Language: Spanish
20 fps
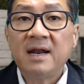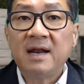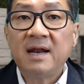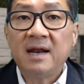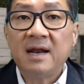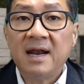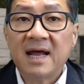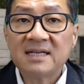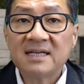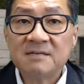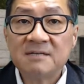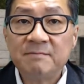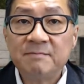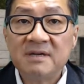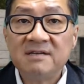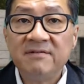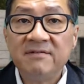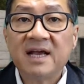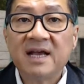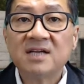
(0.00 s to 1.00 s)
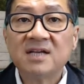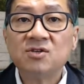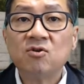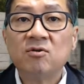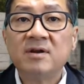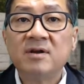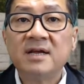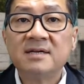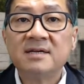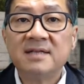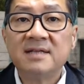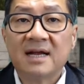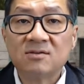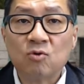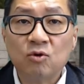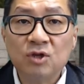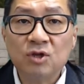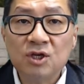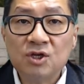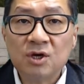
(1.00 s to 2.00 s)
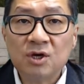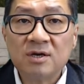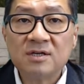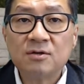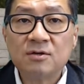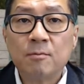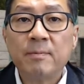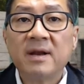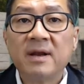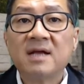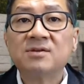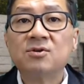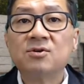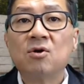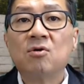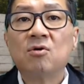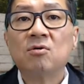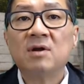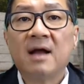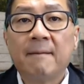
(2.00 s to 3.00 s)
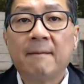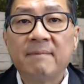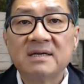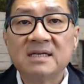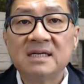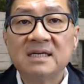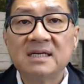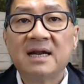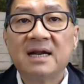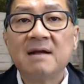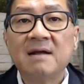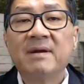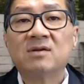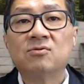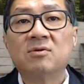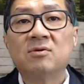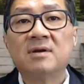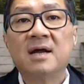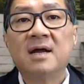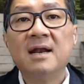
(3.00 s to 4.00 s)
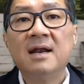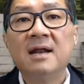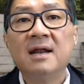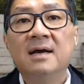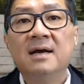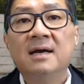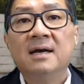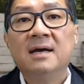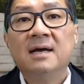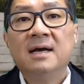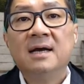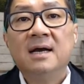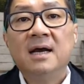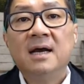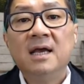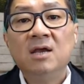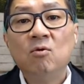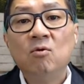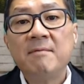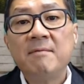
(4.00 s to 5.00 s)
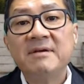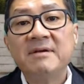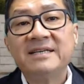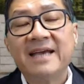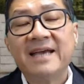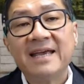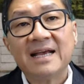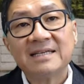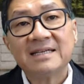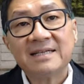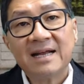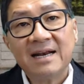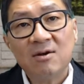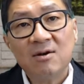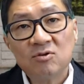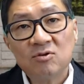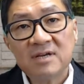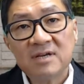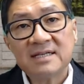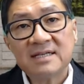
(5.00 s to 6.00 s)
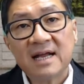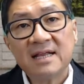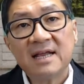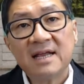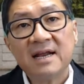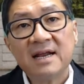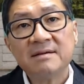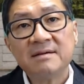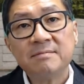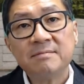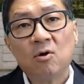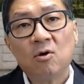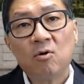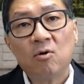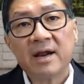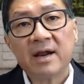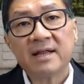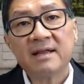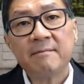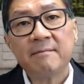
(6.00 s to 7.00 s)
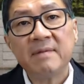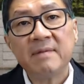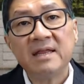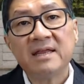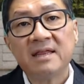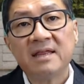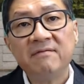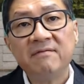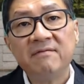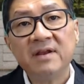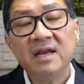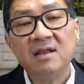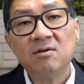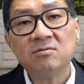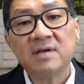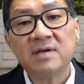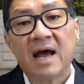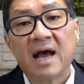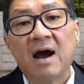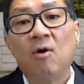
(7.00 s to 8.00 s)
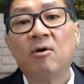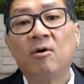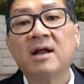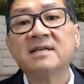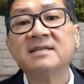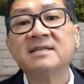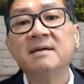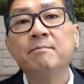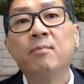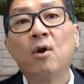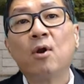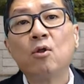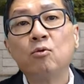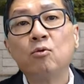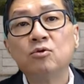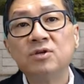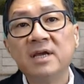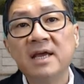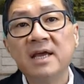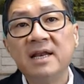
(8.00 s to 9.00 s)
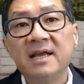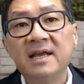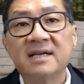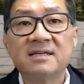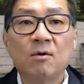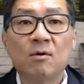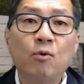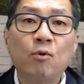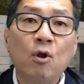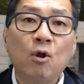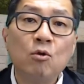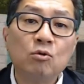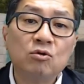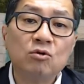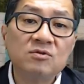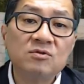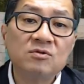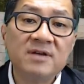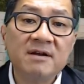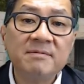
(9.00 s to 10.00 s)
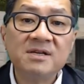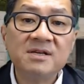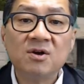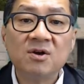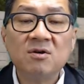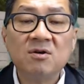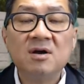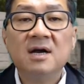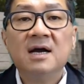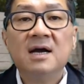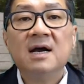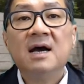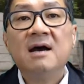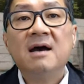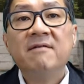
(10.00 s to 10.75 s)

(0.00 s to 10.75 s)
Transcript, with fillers: bien las especificaciones, las condiciones de operación, capacitar al personal y una vez que ya están los estándares correctamente definidos, ahora sí producir, ya sea un producto o un servicio,